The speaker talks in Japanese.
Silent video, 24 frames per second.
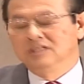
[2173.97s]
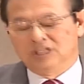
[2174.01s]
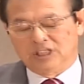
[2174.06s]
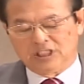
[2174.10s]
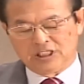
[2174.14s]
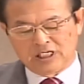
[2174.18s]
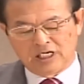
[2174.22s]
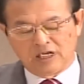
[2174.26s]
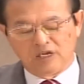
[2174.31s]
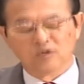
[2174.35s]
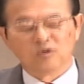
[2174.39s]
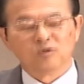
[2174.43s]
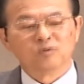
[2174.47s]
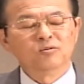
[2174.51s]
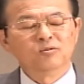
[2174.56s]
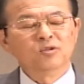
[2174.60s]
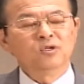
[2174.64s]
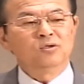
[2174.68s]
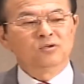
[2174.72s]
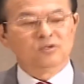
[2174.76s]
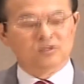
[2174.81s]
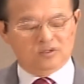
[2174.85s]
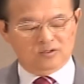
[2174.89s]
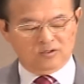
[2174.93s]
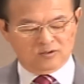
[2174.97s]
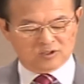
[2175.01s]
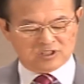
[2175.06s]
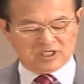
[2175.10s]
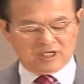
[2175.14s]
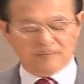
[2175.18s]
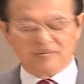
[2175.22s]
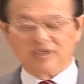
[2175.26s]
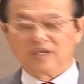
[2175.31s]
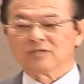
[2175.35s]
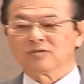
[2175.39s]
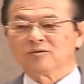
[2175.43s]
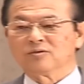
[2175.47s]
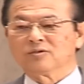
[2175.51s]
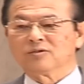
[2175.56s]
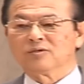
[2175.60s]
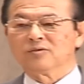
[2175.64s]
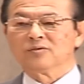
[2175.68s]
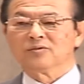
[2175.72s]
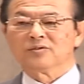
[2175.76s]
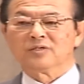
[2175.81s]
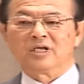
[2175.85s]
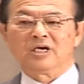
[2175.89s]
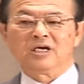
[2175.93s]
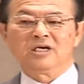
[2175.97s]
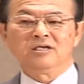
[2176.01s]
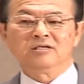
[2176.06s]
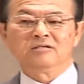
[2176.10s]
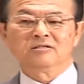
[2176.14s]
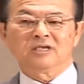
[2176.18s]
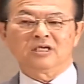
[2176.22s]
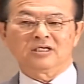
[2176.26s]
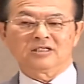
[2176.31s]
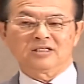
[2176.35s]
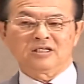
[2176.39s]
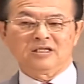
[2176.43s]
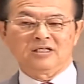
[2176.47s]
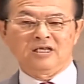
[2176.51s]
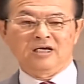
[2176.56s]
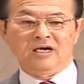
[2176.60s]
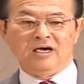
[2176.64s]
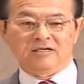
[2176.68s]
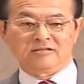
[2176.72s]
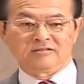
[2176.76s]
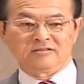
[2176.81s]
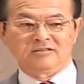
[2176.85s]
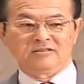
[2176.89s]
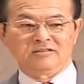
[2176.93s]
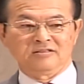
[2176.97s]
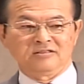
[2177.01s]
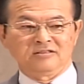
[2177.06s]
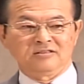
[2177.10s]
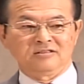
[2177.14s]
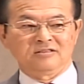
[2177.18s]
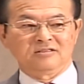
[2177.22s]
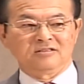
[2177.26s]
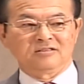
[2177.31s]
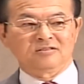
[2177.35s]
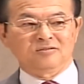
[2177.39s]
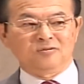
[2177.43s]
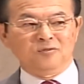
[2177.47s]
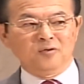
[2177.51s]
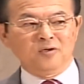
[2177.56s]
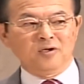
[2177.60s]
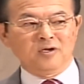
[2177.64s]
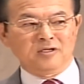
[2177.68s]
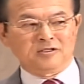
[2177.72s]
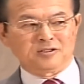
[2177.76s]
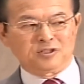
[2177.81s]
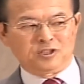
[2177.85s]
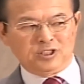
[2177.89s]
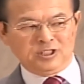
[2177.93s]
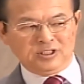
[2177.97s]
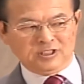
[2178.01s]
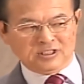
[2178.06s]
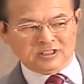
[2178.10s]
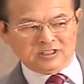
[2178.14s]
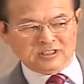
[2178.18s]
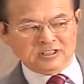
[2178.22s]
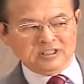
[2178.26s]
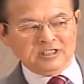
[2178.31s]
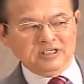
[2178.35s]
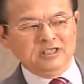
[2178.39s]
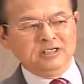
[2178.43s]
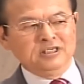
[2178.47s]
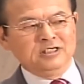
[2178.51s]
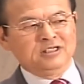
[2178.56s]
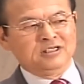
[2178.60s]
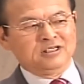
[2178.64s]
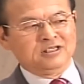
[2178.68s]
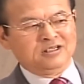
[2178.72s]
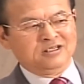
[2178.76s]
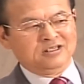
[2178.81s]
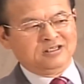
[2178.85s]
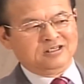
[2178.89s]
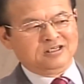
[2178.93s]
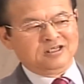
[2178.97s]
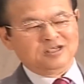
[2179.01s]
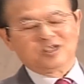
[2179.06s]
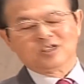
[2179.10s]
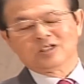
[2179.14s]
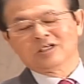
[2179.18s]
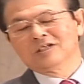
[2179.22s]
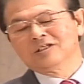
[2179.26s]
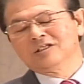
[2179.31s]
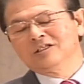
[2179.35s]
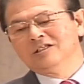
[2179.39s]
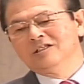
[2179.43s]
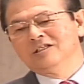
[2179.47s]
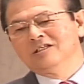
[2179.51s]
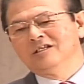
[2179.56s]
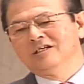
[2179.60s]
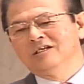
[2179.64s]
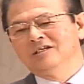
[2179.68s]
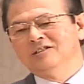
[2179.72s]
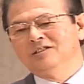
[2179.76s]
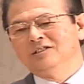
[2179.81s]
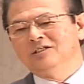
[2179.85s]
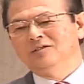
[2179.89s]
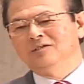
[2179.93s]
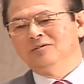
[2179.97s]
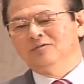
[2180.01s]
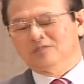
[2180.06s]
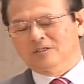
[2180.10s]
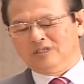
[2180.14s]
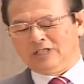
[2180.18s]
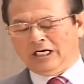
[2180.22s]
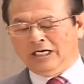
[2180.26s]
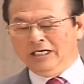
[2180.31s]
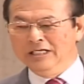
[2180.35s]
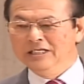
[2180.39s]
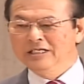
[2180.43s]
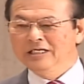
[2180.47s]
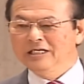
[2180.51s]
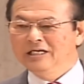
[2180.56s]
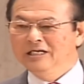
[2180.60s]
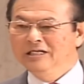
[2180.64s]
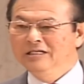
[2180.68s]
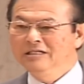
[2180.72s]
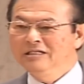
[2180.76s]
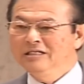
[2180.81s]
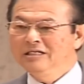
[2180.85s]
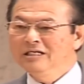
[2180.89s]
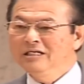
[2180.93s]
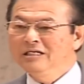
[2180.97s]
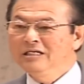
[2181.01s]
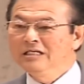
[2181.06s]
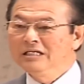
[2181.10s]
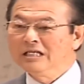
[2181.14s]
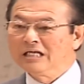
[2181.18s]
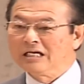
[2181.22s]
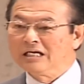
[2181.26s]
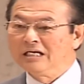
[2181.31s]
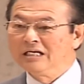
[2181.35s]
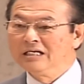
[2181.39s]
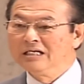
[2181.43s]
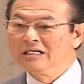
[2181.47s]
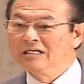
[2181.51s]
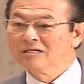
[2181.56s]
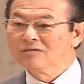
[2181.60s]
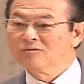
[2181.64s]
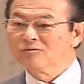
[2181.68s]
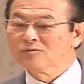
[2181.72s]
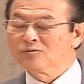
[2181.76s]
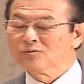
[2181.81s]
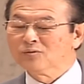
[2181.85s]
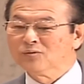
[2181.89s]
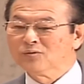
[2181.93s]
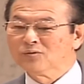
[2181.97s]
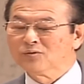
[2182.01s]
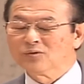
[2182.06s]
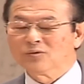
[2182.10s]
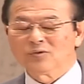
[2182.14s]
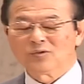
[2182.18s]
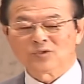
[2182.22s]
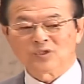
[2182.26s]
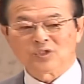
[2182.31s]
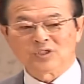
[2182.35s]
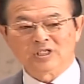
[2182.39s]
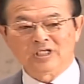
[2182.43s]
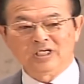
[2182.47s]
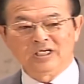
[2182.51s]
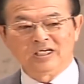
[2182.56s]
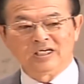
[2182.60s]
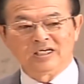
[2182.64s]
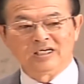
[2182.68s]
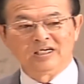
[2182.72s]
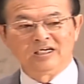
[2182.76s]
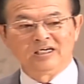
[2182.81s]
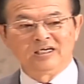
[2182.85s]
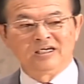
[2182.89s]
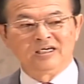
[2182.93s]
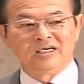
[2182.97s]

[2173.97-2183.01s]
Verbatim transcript: 自然をも治めることのできる方である。これは実際に弟子たちに対しての体験的なことを通して、